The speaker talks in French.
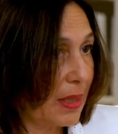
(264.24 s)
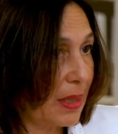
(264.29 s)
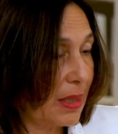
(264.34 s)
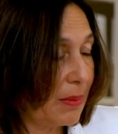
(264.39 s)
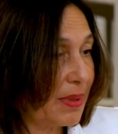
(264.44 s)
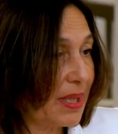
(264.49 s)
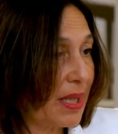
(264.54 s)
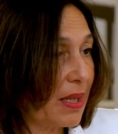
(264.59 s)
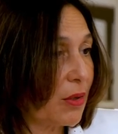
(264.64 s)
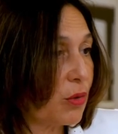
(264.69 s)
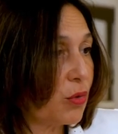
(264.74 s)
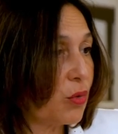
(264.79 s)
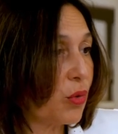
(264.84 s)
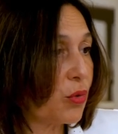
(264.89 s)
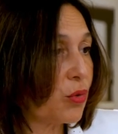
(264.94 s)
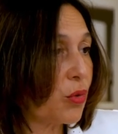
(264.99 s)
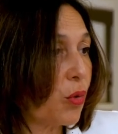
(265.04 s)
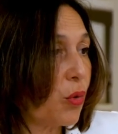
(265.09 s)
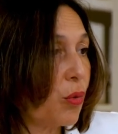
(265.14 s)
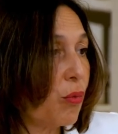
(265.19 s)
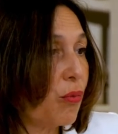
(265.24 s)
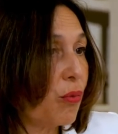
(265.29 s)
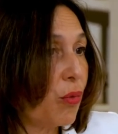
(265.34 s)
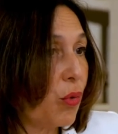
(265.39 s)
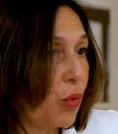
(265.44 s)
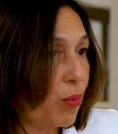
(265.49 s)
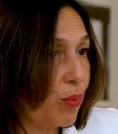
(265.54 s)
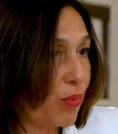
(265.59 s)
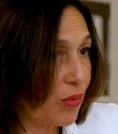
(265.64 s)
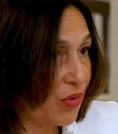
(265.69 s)
Eh bien, notre vœu
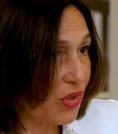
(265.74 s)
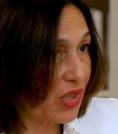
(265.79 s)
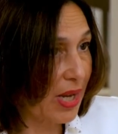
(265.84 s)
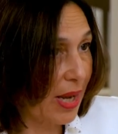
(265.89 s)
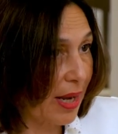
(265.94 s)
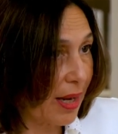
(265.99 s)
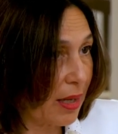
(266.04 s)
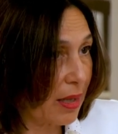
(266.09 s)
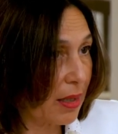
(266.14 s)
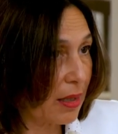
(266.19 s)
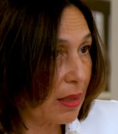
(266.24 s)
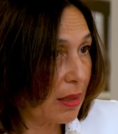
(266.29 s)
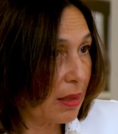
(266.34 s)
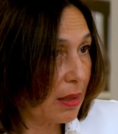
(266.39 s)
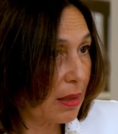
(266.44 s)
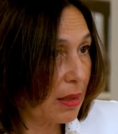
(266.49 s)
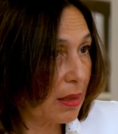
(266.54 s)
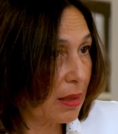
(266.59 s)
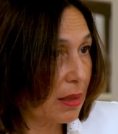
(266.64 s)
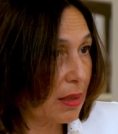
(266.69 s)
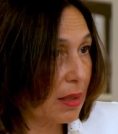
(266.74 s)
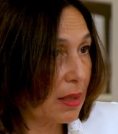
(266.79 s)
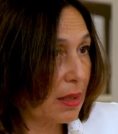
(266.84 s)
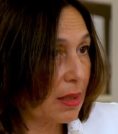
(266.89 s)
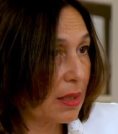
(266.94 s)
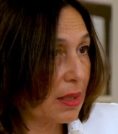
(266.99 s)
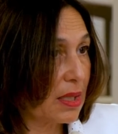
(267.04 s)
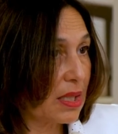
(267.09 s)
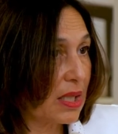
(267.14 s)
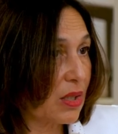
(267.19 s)
le plus cher,
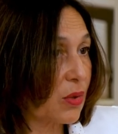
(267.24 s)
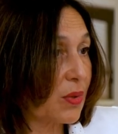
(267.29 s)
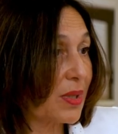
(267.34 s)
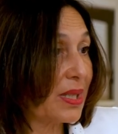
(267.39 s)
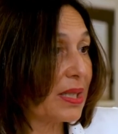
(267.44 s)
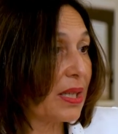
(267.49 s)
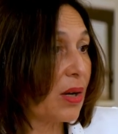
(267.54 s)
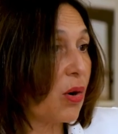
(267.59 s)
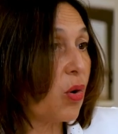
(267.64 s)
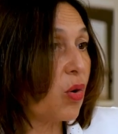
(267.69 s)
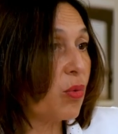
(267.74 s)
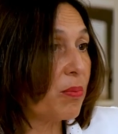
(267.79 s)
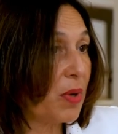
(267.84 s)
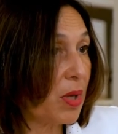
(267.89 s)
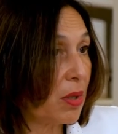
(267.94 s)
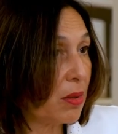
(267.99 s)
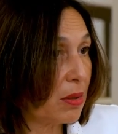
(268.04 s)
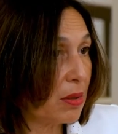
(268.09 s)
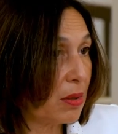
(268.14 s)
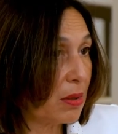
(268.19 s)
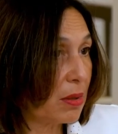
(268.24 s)
c'est que ces romans